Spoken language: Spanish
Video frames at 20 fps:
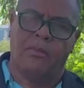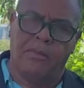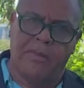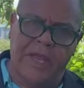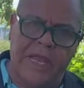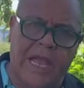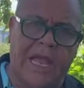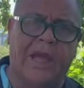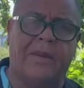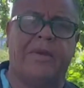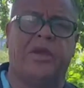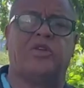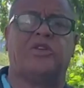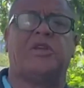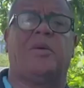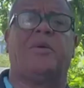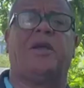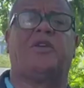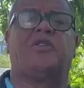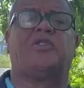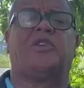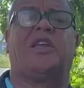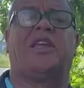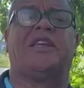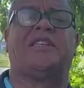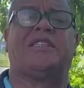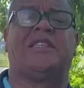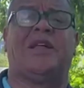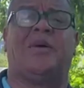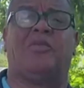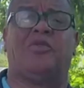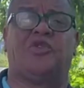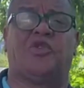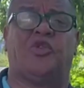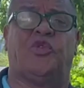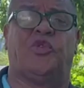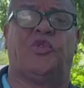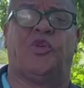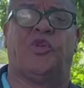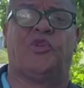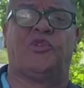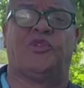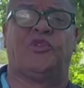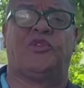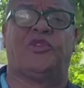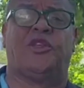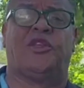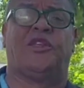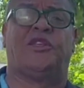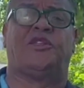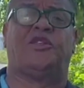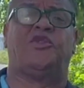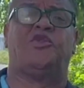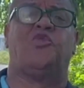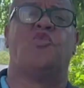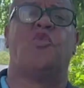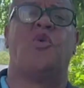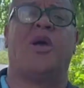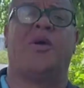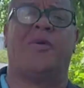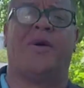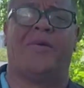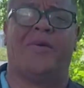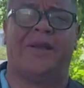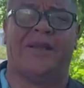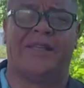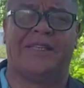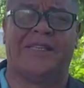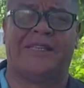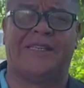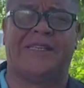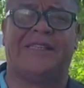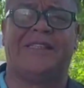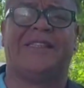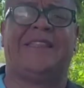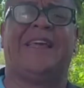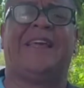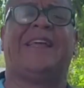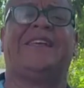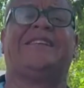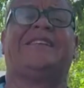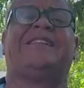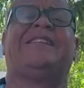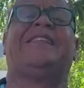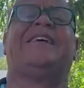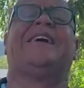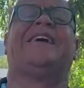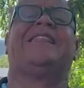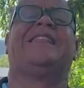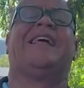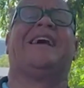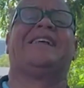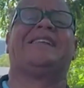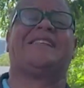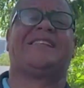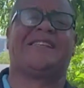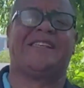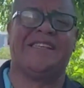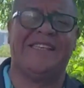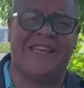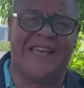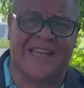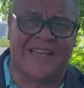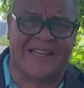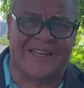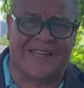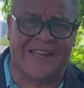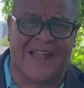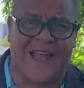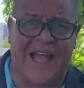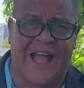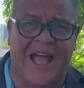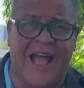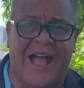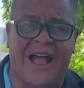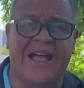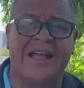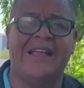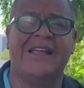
Bien amigos y amigos, aquí estamos con todos ustedes nueva vez desde la sierra.